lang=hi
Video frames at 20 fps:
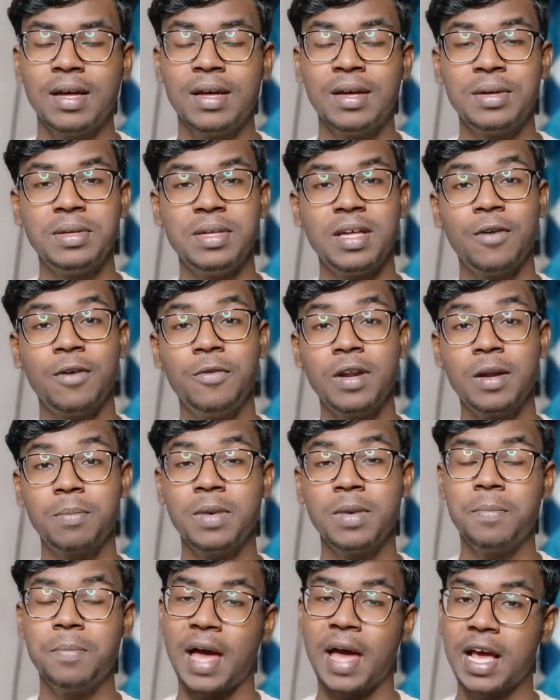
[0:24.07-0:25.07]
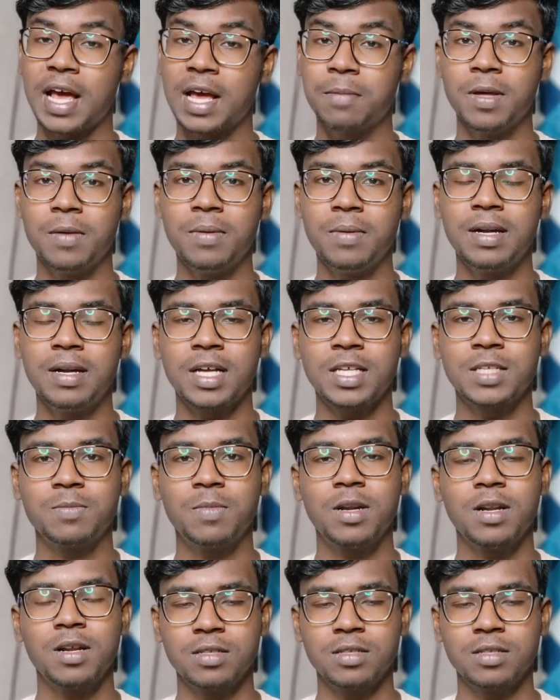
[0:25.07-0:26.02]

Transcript: या फिर अपने बैंक में भी ट्रांसफ़र कर